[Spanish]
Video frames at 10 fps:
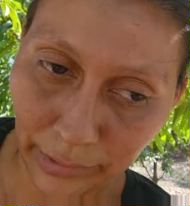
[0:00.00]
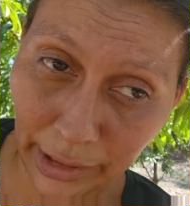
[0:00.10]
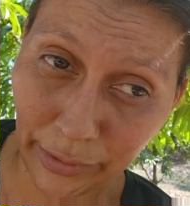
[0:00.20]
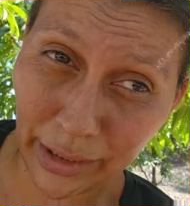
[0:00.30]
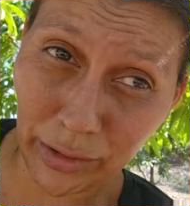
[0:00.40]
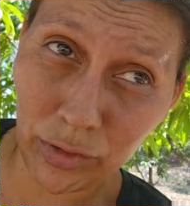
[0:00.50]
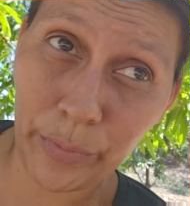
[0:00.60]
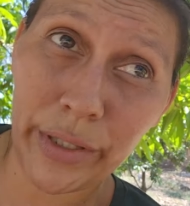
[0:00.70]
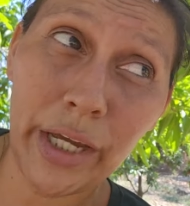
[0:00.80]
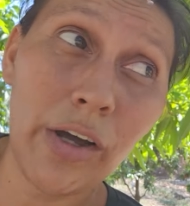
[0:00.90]
quiero hacer estos
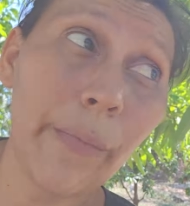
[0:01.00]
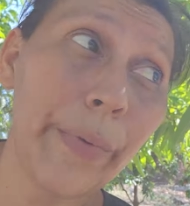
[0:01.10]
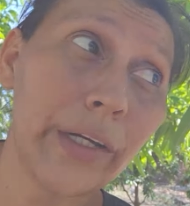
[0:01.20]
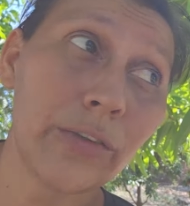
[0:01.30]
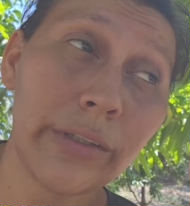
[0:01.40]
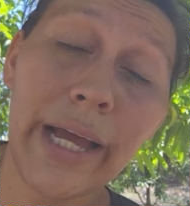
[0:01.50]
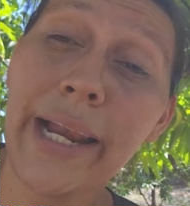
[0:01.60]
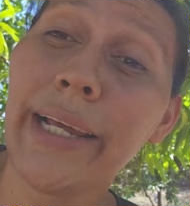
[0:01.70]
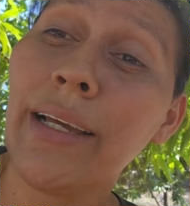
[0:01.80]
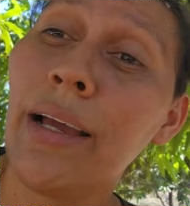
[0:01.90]
videos
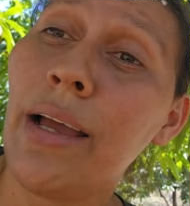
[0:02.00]
personales